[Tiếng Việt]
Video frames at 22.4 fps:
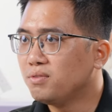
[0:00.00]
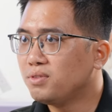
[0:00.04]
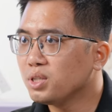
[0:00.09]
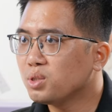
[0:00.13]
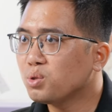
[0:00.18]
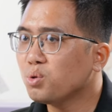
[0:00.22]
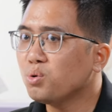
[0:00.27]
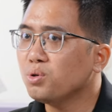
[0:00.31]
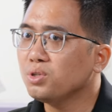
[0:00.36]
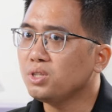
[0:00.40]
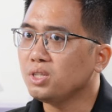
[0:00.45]

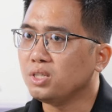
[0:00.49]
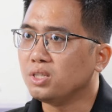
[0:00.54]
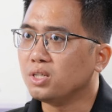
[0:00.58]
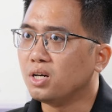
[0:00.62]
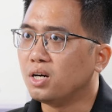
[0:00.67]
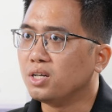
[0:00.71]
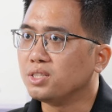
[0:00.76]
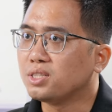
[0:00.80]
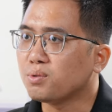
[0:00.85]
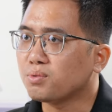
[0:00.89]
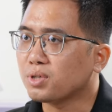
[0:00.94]
Với tôi
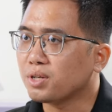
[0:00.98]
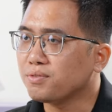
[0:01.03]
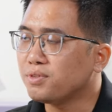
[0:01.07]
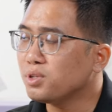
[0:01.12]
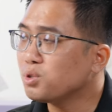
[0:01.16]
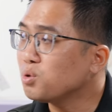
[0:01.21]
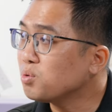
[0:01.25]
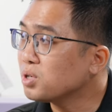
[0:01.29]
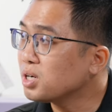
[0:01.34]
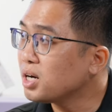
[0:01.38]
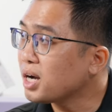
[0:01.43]
thì ở trong cái
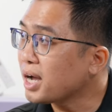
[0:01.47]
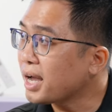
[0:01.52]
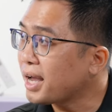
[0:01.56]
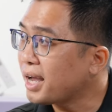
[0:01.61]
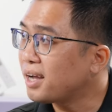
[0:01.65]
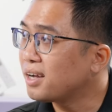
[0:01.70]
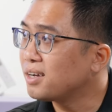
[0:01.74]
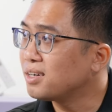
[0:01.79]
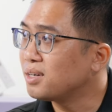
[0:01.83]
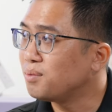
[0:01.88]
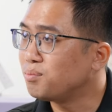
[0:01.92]
phân khúc cỡ
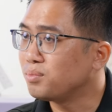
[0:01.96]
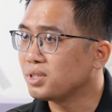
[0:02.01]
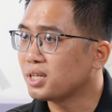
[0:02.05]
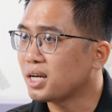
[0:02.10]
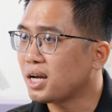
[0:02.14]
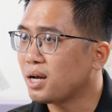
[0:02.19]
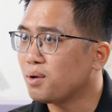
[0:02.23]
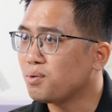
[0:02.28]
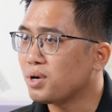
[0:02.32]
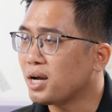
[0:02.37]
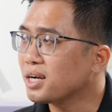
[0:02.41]
A
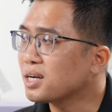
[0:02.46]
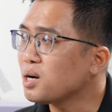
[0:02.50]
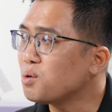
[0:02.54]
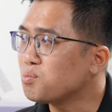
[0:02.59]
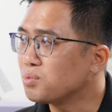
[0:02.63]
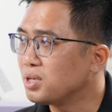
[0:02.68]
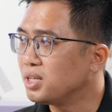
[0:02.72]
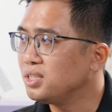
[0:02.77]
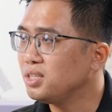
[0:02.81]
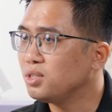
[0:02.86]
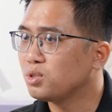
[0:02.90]
gầm cao A
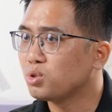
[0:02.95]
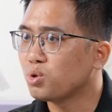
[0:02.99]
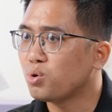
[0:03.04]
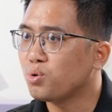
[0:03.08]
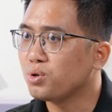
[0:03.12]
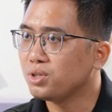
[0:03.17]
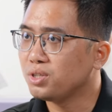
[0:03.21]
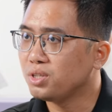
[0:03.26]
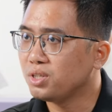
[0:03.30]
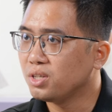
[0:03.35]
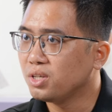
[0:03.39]
cộng đấy thì
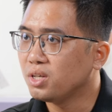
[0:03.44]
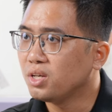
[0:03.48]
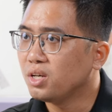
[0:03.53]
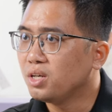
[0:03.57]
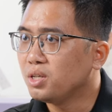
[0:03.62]
tôi